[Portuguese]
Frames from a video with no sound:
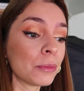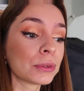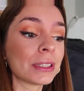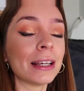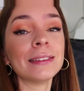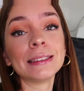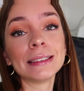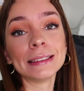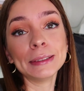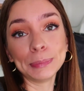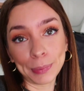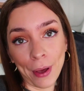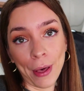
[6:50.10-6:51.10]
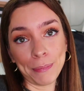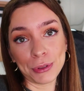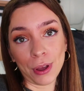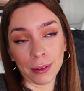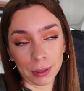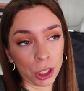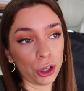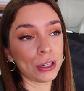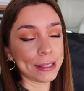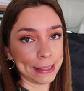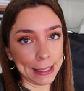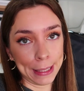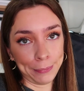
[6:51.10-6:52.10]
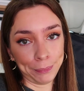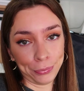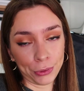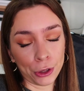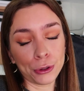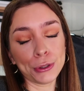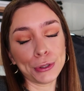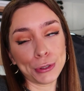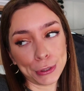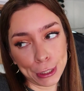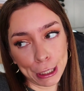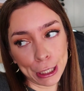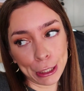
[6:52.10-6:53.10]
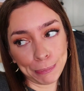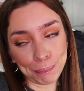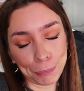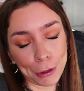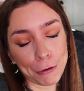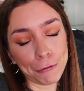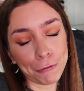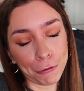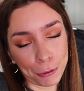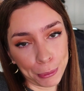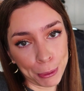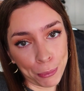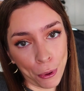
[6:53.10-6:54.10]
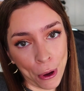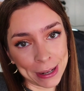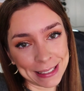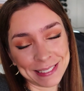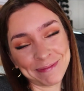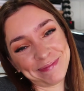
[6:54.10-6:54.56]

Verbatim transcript: Portanto, pronto, pessoal. Agora sim. Agora sim, vou-me embora.